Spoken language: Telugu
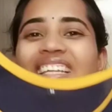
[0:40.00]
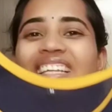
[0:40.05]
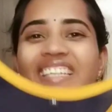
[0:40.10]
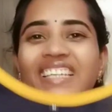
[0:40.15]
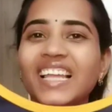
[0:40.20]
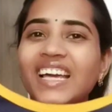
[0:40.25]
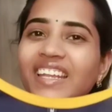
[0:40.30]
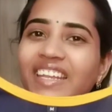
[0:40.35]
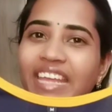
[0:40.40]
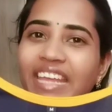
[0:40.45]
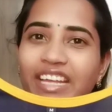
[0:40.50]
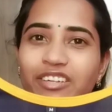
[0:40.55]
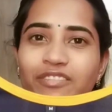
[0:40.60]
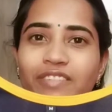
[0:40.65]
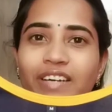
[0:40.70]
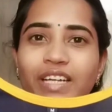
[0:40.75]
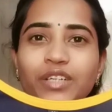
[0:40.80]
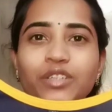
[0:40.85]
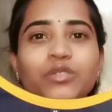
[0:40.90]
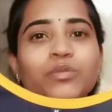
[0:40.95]
ఇలా నెక్
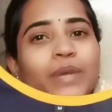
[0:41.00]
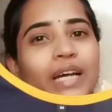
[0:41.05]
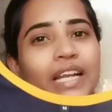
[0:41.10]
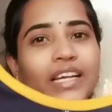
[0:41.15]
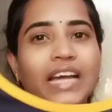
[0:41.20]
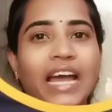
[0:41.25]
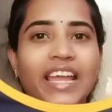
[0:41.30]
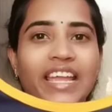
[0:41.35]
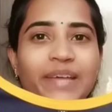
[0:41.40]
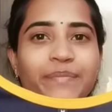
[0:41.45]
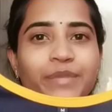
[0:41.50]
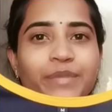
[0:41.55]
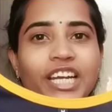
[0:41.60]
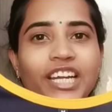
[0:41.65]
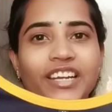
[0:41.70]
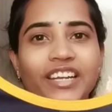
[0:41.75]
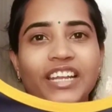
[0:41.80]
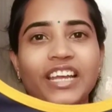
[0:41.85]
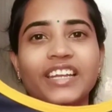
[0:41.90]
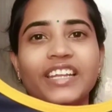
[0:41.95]
వరకు మనకు ఆ
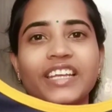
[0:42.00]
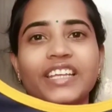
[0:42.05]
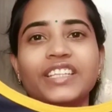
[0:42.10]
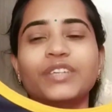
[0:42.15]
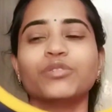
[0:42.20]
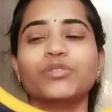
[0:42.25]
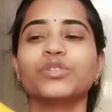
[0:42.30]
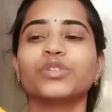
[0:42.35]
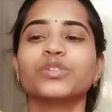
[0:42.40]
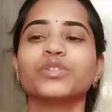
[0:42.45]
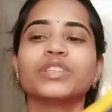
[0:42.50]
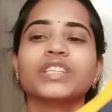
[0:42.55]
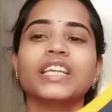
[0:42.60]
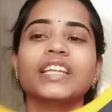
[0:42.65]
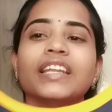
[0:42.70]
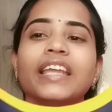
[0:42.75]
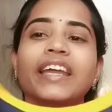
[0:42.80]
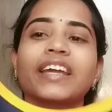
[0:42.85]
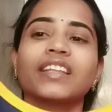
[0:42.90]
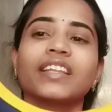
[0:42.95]
ఎంబ్రాయిడరీ అనేది ఉంటుంది
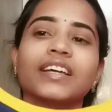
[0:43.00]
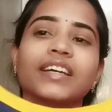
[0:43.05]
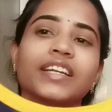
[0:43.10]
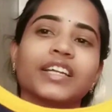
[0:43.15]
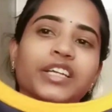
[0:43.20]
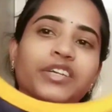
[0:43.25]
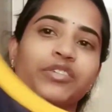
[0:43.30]
నెక్ దగ్గరికి